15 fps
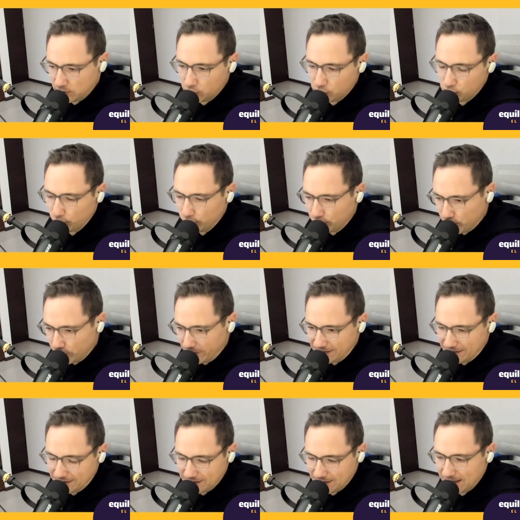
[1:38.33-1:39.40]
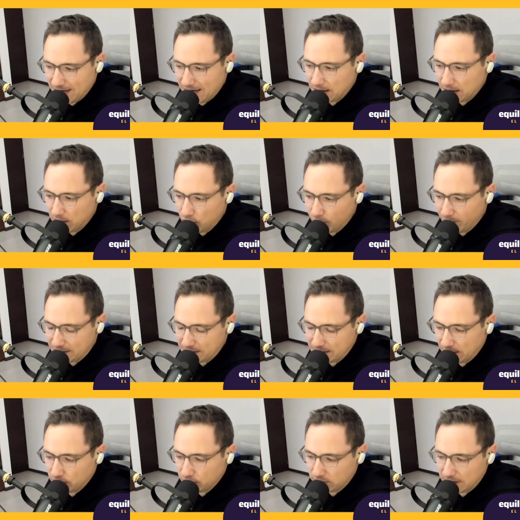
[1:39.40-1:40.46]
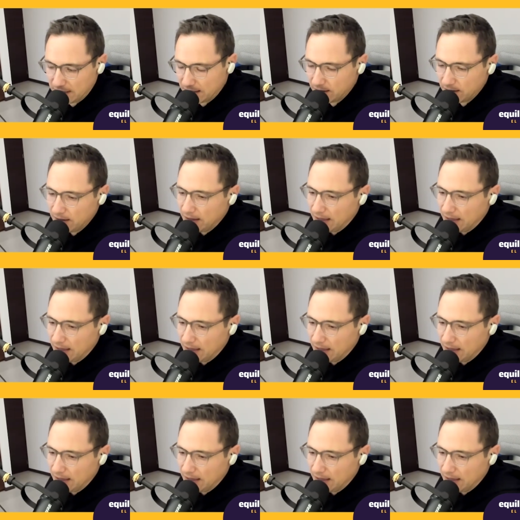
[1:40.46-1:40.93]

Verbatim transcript: consultores, etcétera, lo vas a encontrar